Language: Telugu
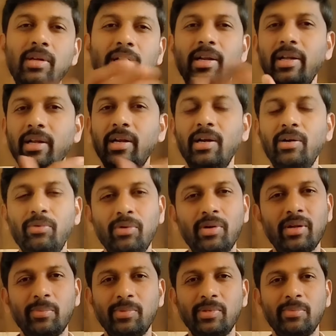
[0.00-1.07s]
అని
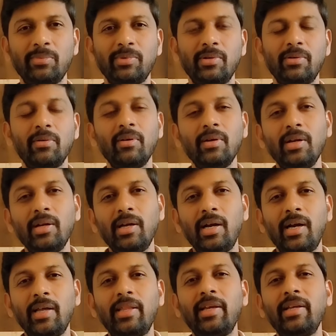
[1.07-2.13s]
డ్యూటీ అప్పు చెప్తాడు
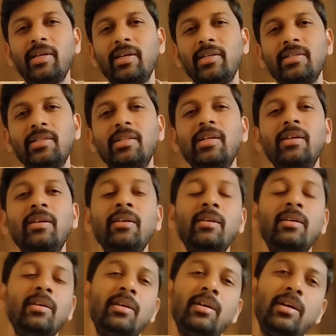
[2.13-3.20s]
అదేం చేసిద్ది
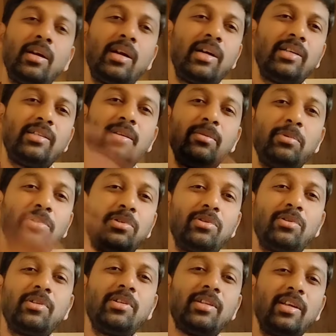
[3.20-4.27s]
కాసేపు
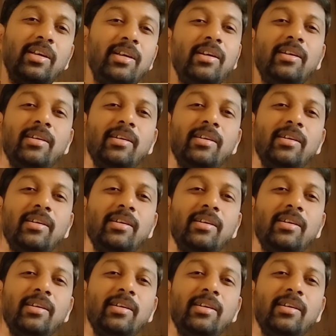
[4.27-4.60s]
విసురుతుంది